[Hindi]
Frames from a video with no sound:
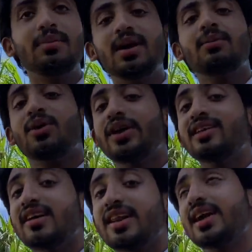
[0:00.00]
अभी हम लोगों
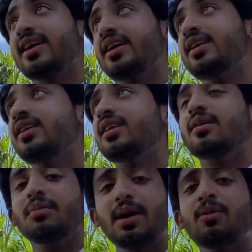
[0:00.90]
ने जाना है घर
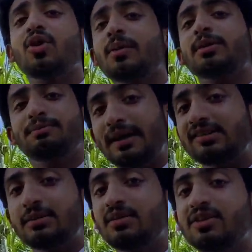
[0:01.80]
मैं आप लोगों को अपने पेट
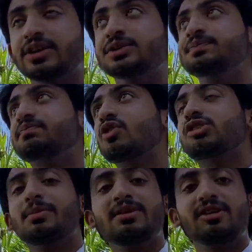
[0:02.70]
से मिलवाता हूँ
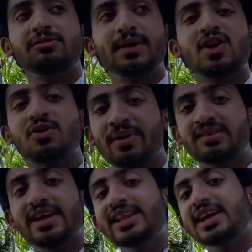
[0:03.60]
उसके बाद वेस्पे के
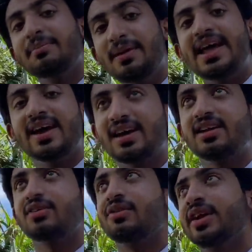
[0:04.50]
कमेंट्स आए थे कि ब्लैक
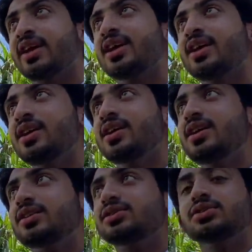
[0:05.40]
कलर करवाना
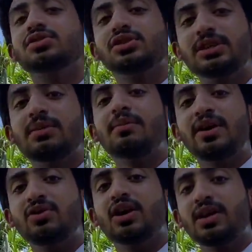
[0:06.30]
है तो उसको जब मैं
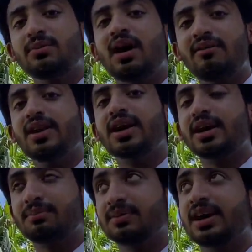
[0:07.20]
भेजूंगा ना भावल
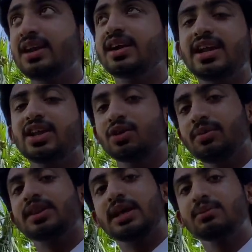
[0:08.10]
नगर कलर के लिए तो
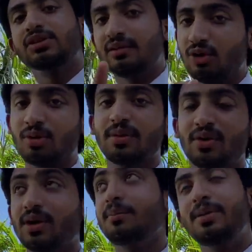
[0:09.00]
मैं तब उसका ब्लॉग
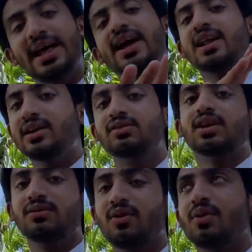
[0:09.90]
बनाऊंगा ब्लैक कलर
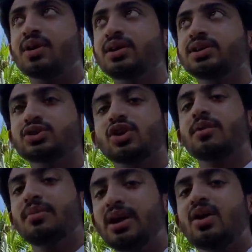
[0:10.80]
इसे करवाऊंगा
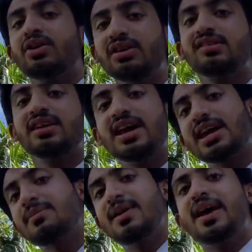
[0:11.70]
क्योंकि मेरी ऑडियंस ने कहा
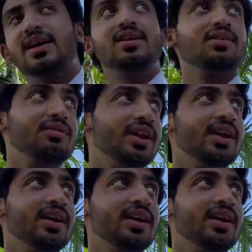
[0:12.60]
कि ब्लैक कलर करवाना